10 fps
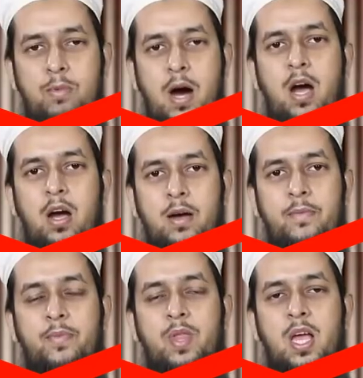মোবাহ
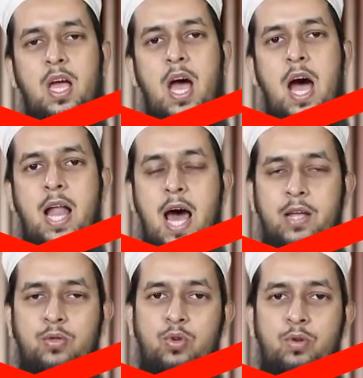আর
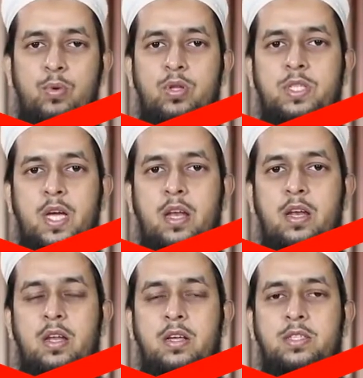আরেক দল বলছেন
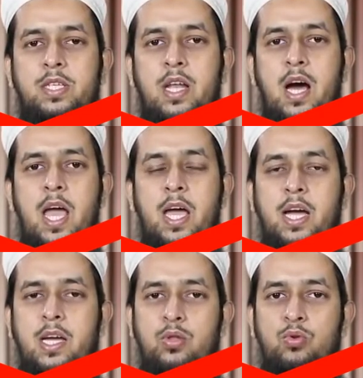যে না
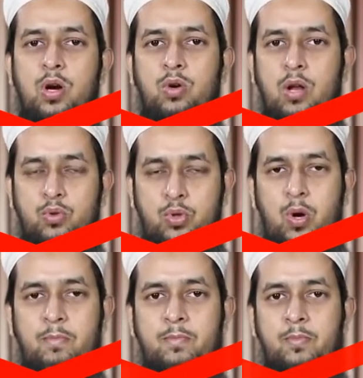একাকী দোয়া করা
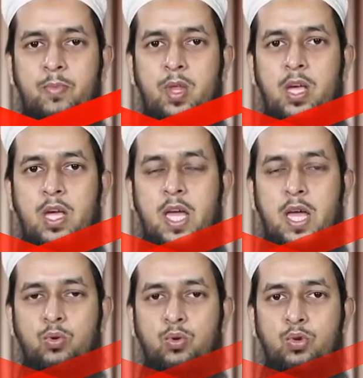উত্তম
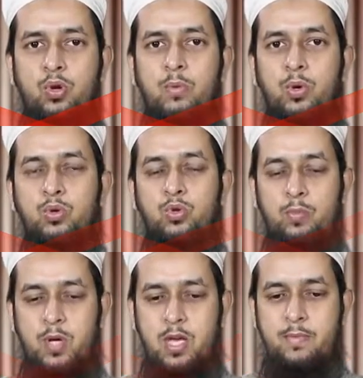এই উত্তম
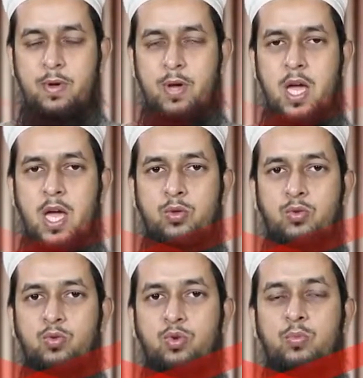অনুত্তমের এই
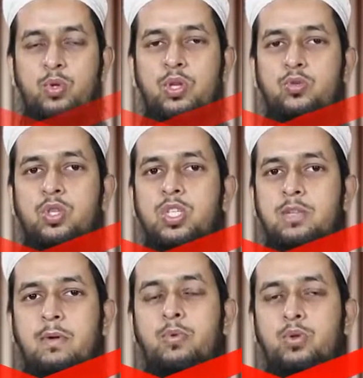এতটুকুর মধ্যে যদি
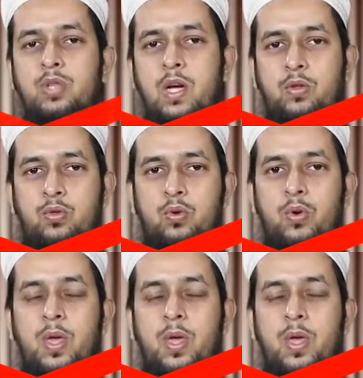সীমাবদ্ধ থাকতো